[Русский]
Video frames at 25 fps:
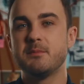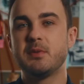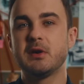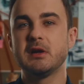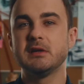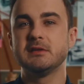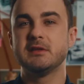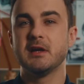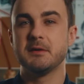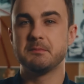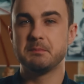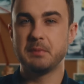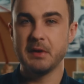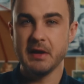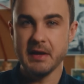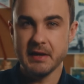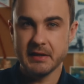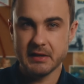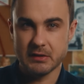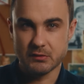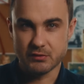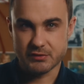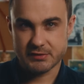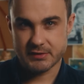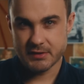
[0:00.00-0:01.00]
Брэда
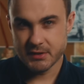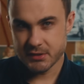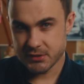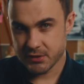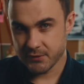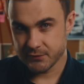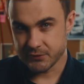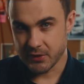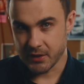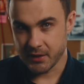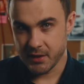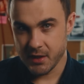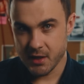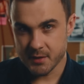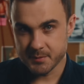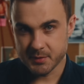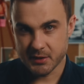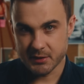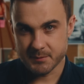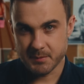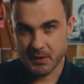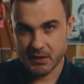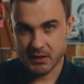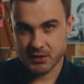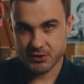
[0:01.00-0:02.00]
Перри, услышав такие
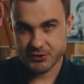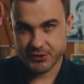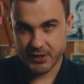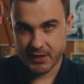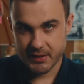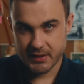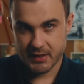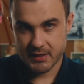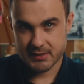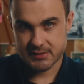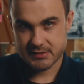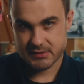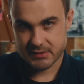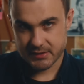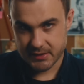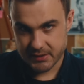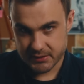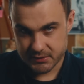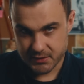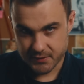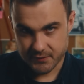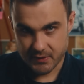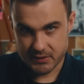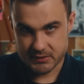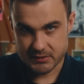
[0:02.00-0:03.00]
предположения
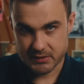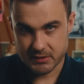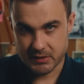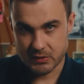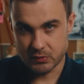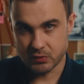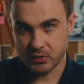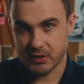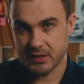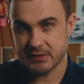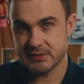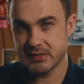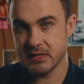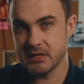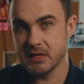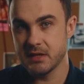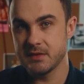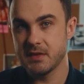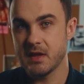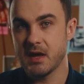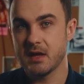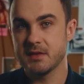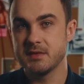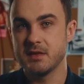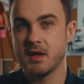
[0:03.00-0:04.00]
следователей, указала
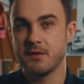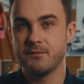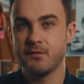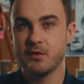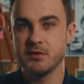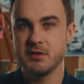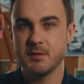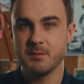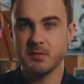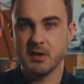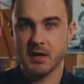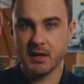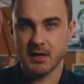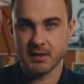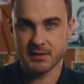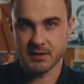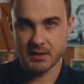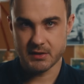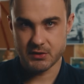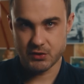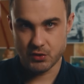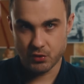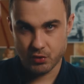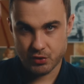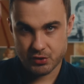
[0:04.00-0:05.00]
на одного
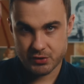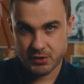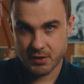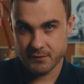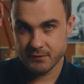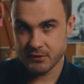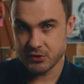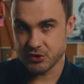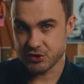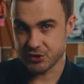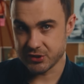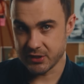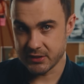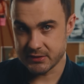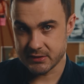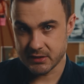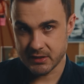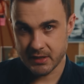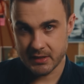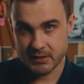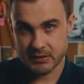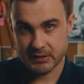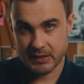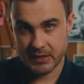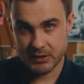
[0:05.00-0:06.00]
неблагонадежного
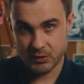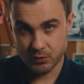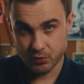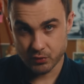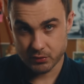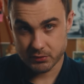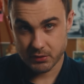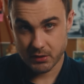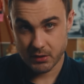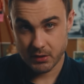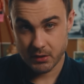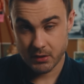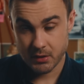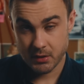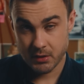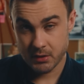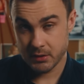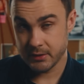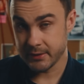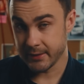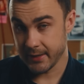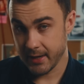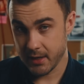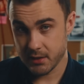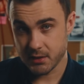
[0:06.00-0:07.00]
жителя их района.
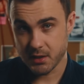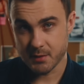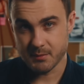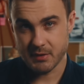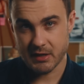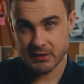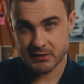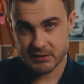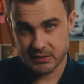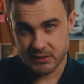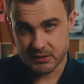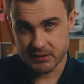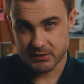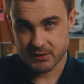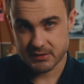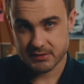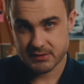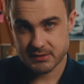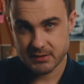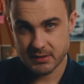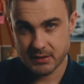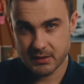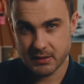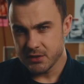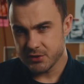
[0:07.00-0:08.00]
Крейга
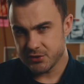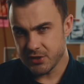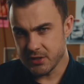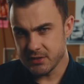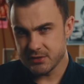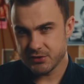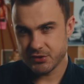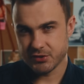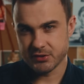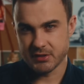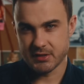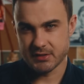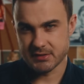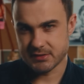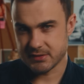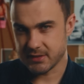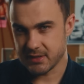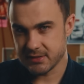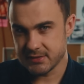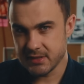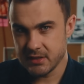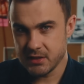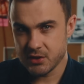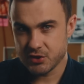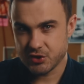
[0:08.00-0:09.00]
Мартинеса. Женщина
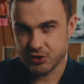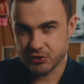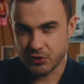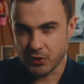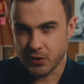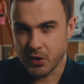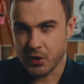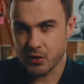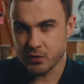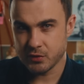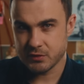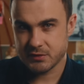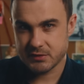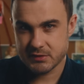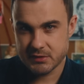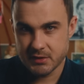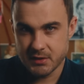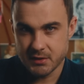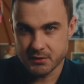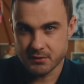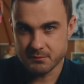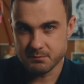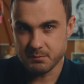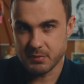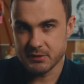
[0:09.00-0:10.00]
сказала, что ее
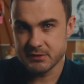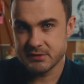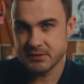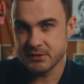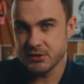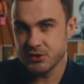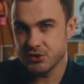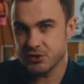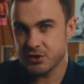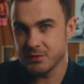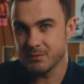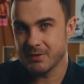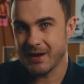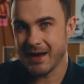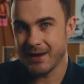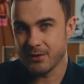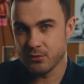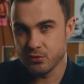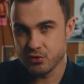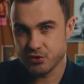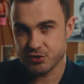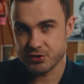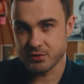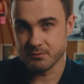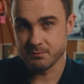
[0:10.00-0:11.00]
сын был слишком
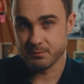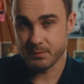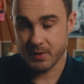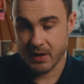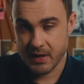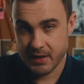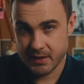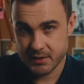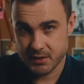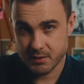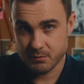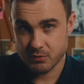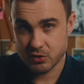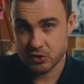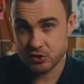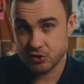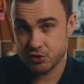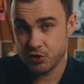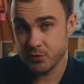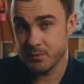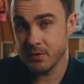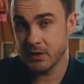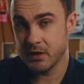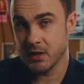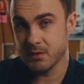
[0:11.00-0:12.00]
хорошим парнем,
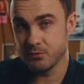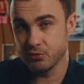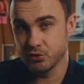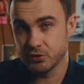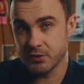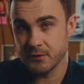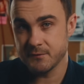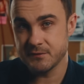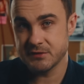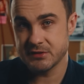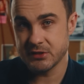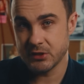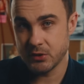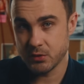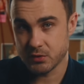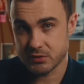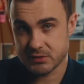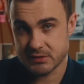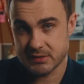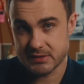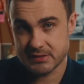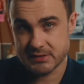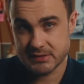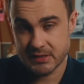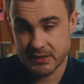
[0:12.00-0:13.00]
чтобы кому-то всерьез
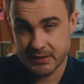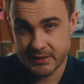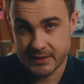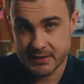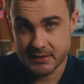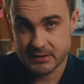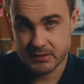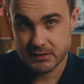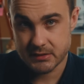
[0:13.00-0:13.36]
насолить.